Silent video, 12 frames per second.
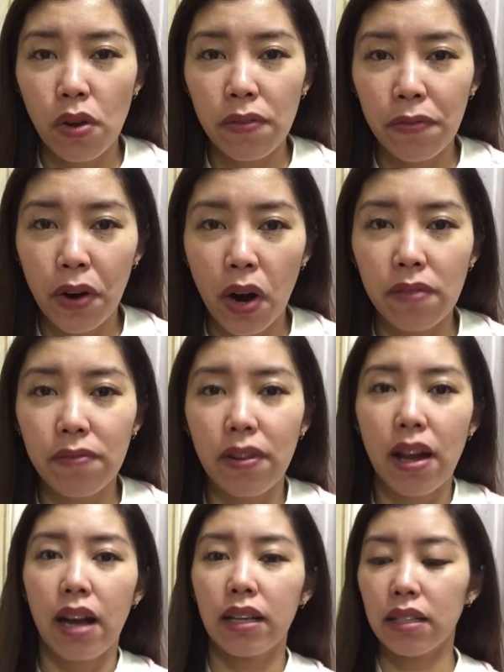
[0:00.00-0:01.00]
all for our
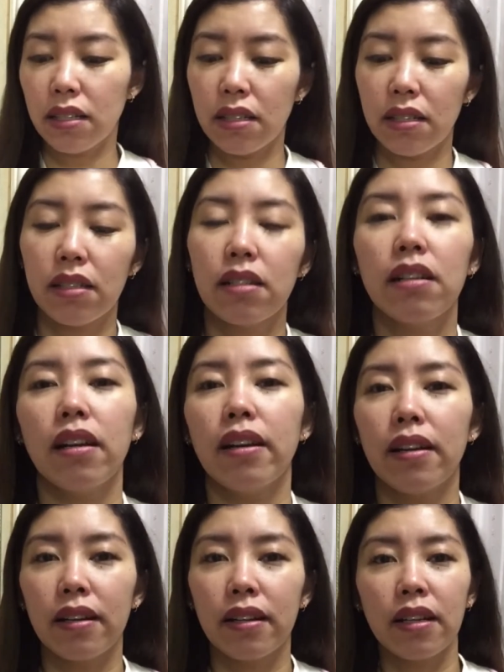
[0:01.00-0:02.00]
vlog.
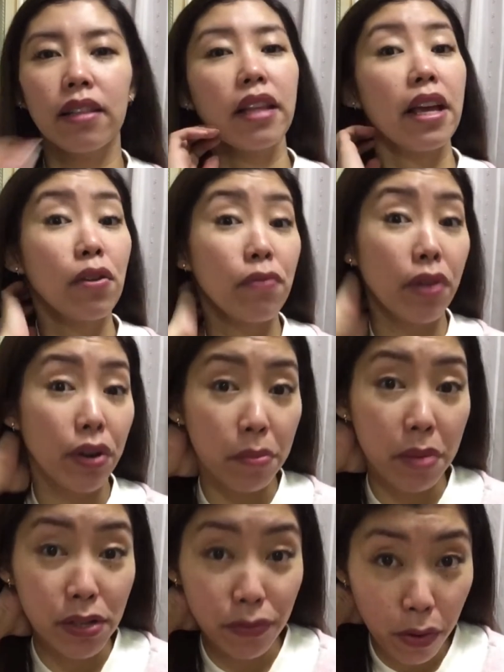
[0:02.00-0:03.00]
Uh, thank you
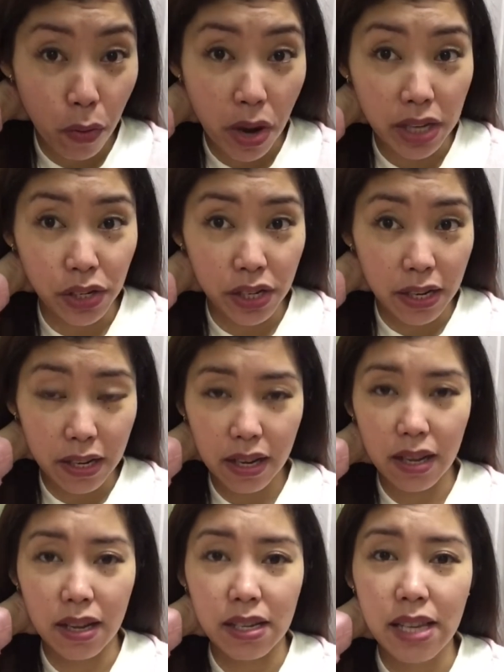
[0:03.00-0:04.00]
very much for
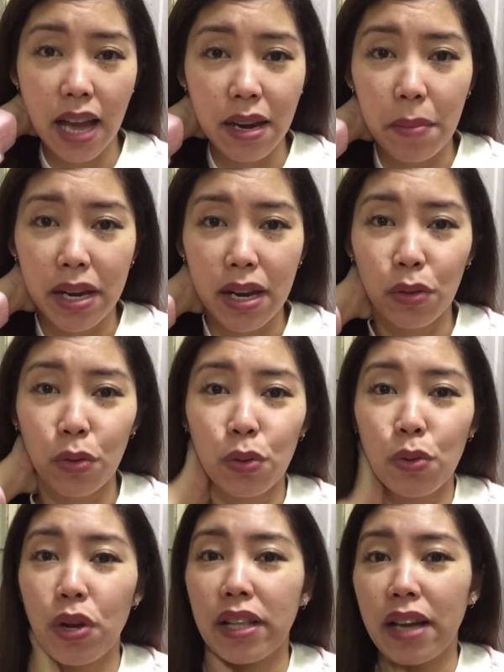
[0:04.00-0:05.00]
watching. Uh, sana may
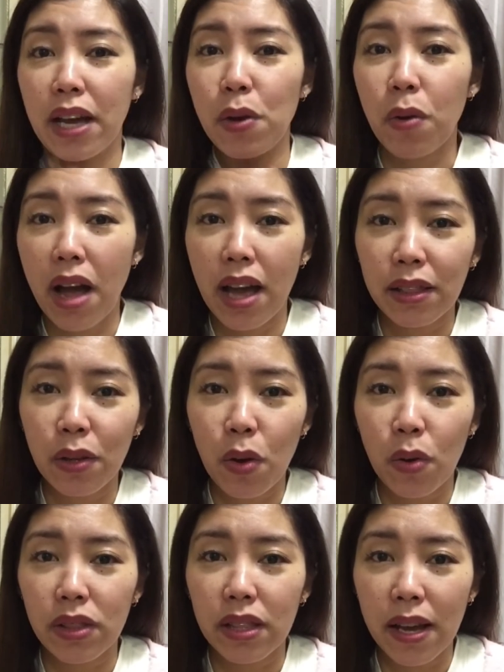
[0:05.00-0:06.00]
natutunan kayo kahit
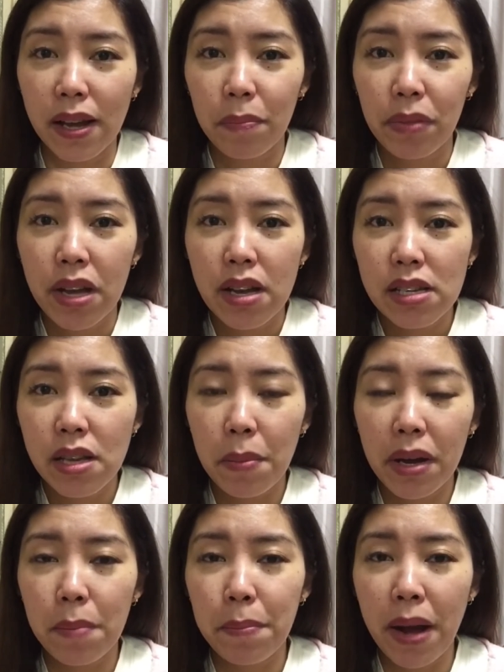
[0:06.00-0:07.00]
konti. Sa
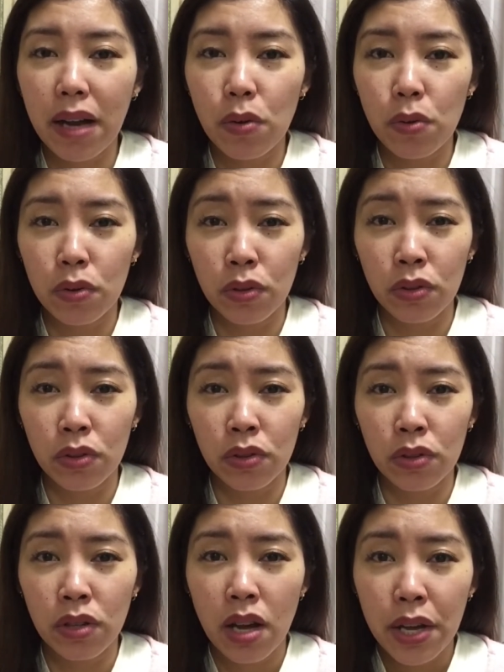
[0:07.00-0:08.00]
mga
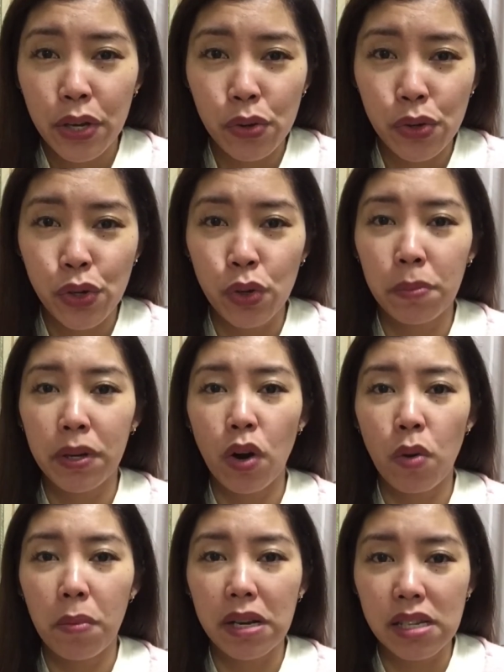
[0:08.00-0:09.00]
bagong YouTuber
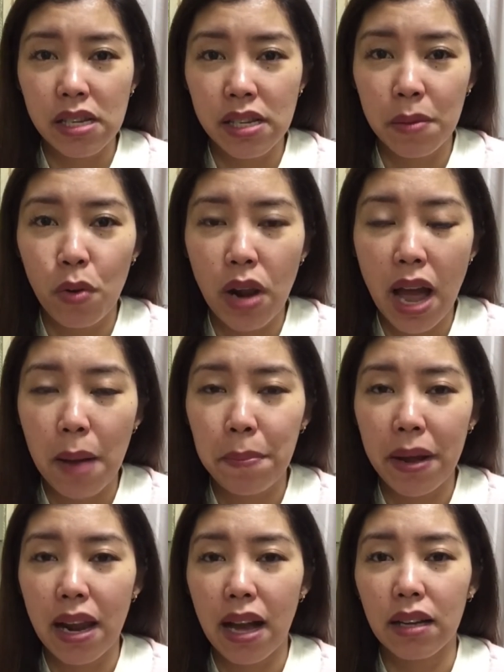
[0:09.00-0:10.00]
or magsisimula
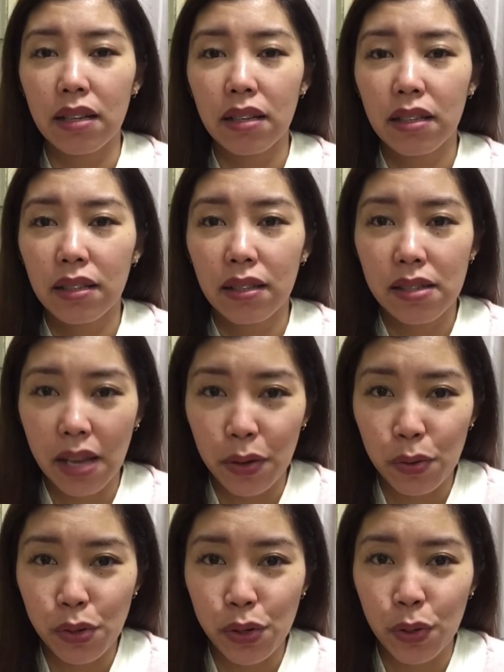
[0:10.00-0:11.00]
pa lang sa
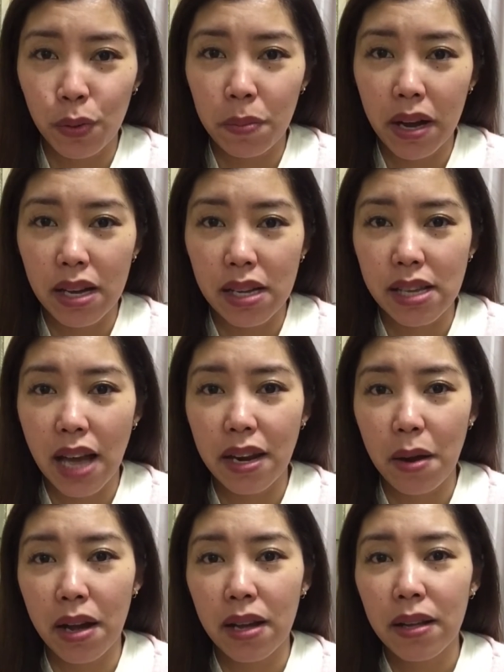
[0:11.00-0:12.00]
YouTube, uh,
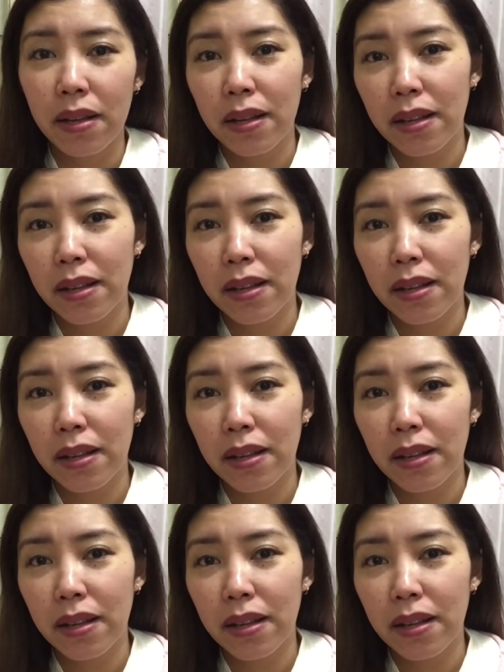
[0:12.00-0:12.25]
sana